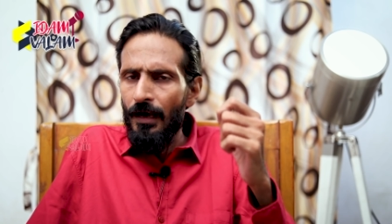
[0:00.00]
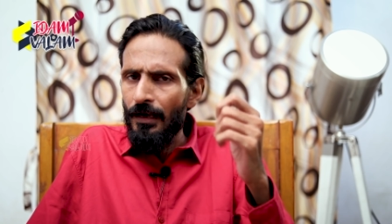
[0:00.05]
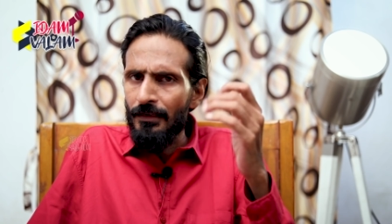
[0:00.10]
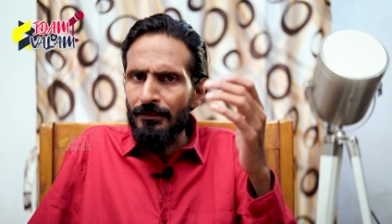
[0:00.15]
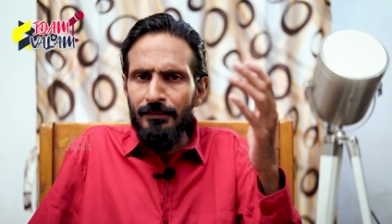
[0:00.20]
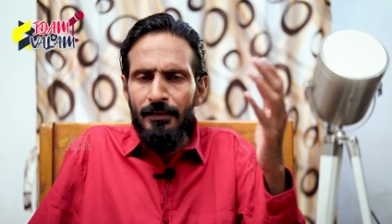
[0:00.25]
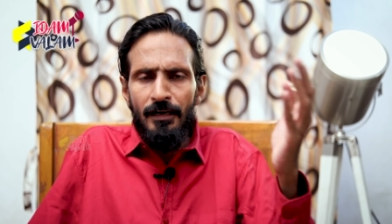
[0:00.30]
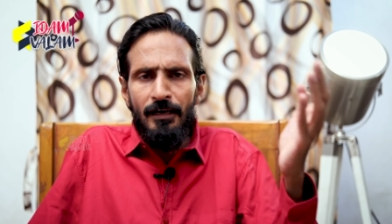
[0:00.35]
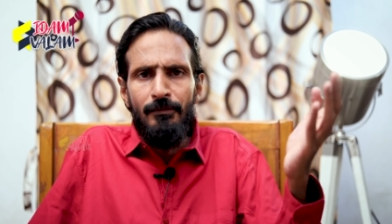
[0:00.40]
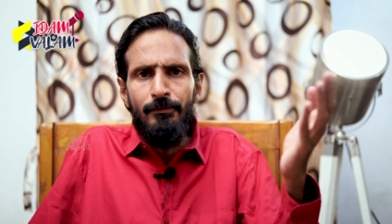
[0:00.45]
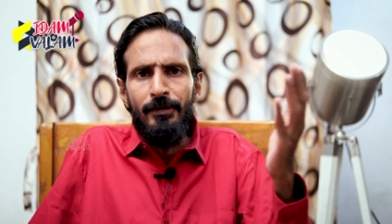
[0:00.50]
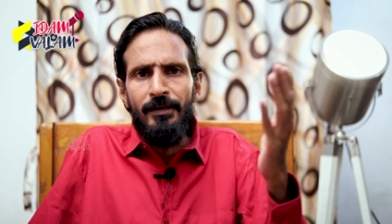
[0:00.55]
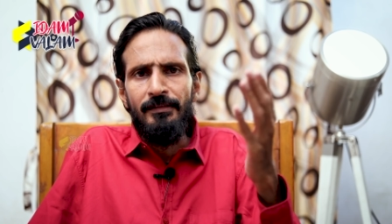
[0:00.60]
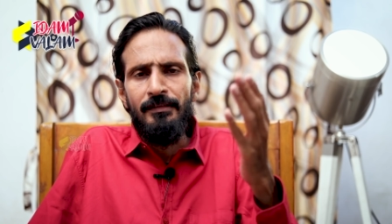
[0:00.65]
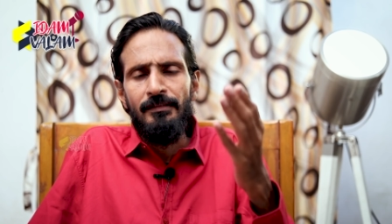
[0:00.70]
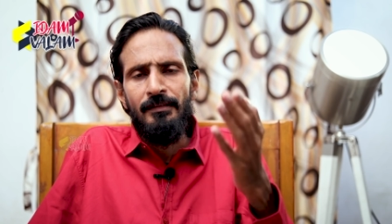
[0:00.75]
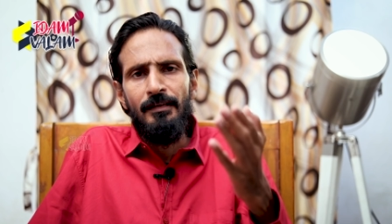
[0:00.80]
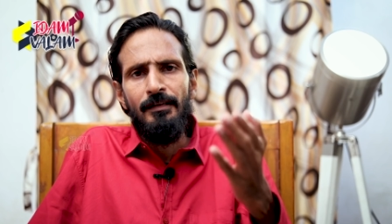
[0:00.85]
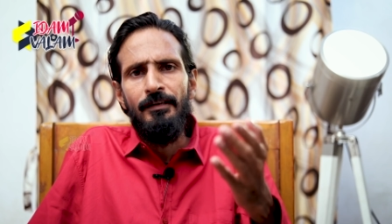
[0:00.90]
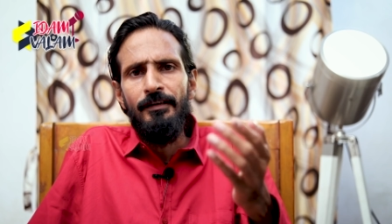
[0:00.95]
அரசாங்க
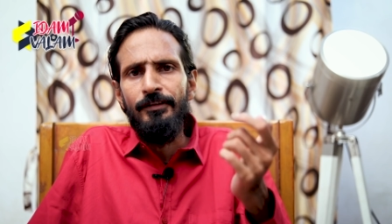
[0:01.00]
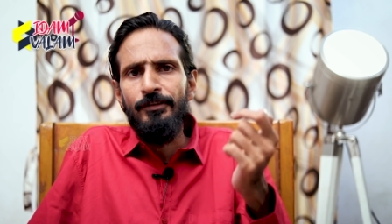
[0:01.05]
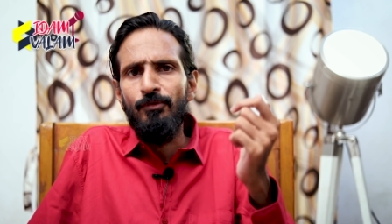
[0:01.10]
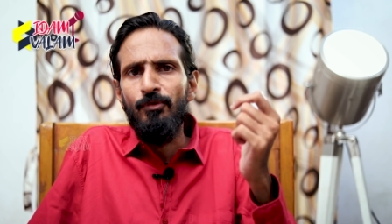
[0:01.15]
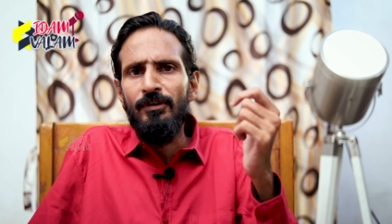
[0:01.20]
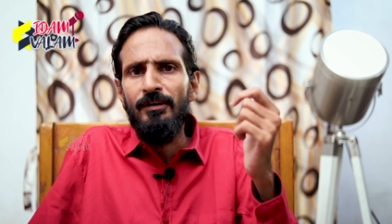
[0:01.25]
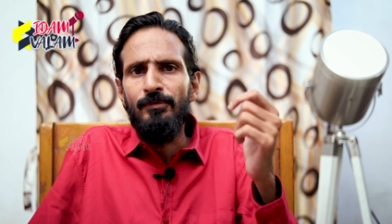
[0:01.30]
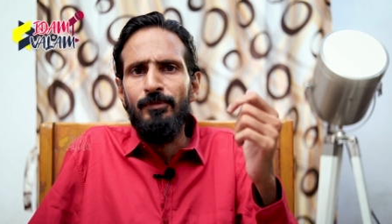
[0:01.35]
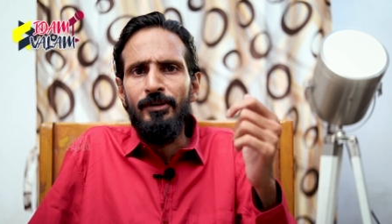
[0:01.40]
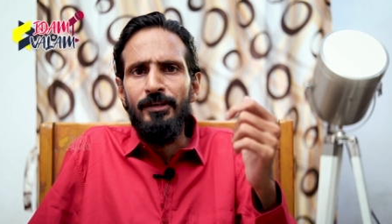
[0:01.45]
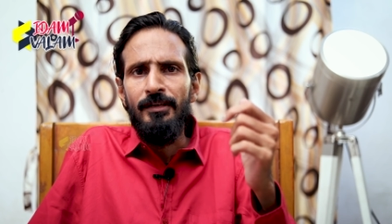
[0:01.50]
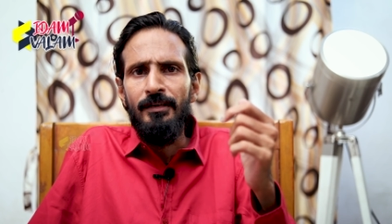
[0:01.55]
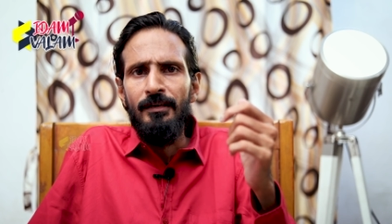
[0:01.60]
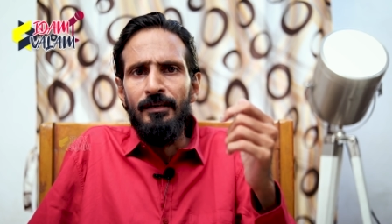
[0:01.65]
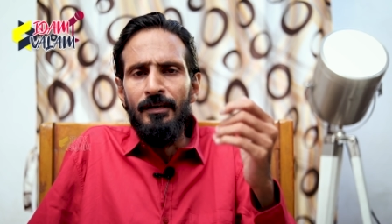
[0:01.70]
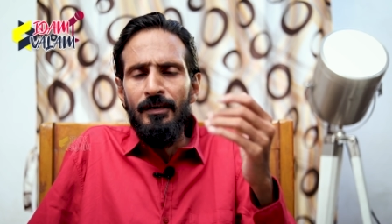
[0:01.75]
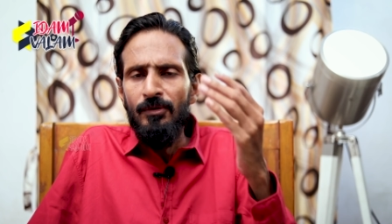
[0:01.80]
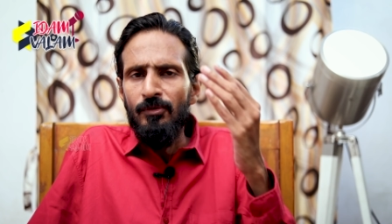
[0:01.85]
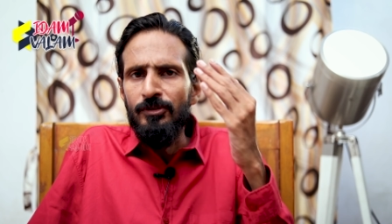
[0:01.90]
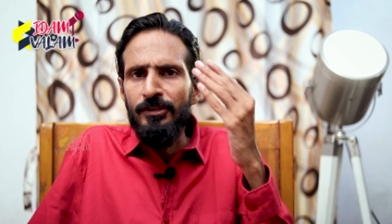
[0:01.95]
பணத்தை தானே எடுத்து கொடுக்க போகிறீங்க
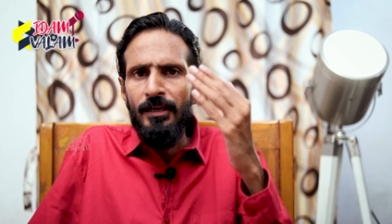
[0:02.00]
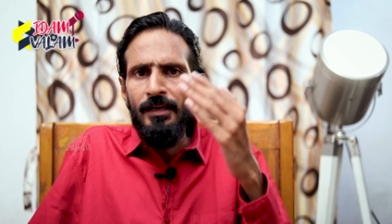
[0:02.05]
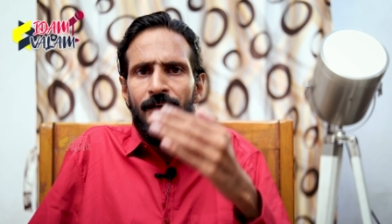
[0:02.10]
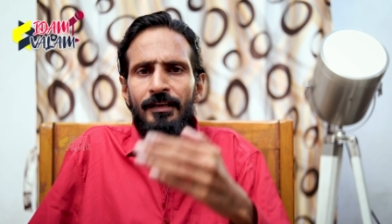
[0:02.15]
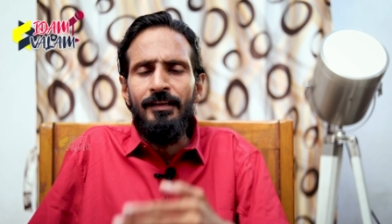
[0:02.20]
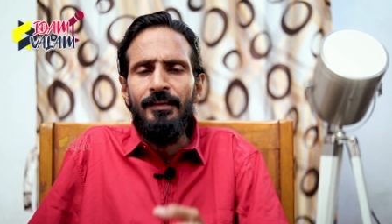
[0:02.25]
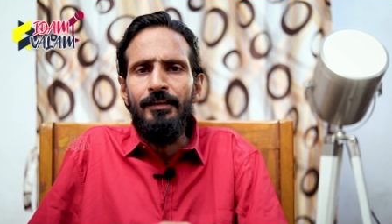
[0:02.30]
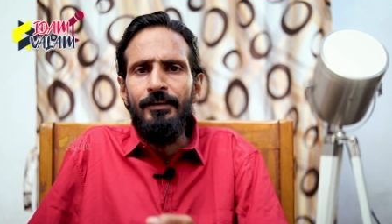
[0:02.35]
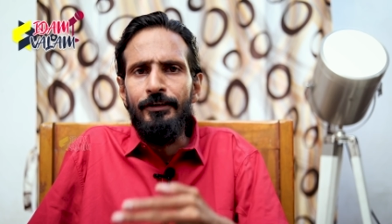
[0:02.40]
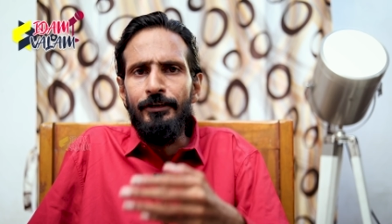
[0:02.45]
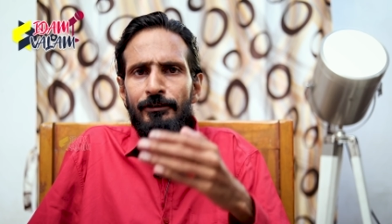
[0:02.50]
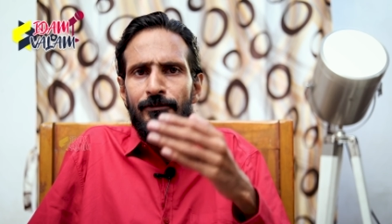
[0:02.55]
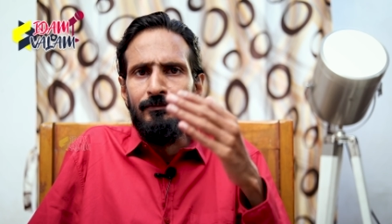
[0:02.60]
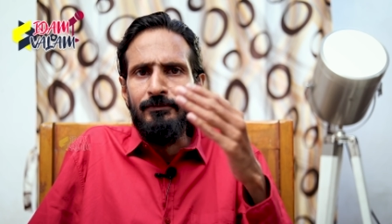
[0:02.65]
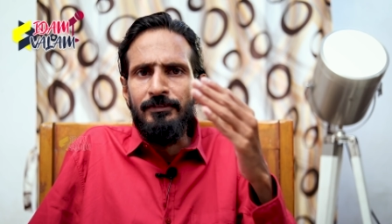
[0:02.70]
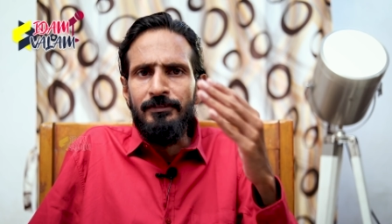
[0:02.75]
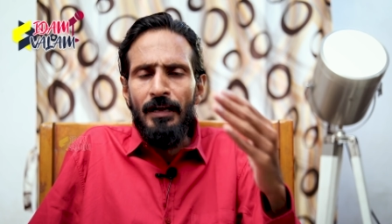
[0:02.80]
உதயநிதிக்கும்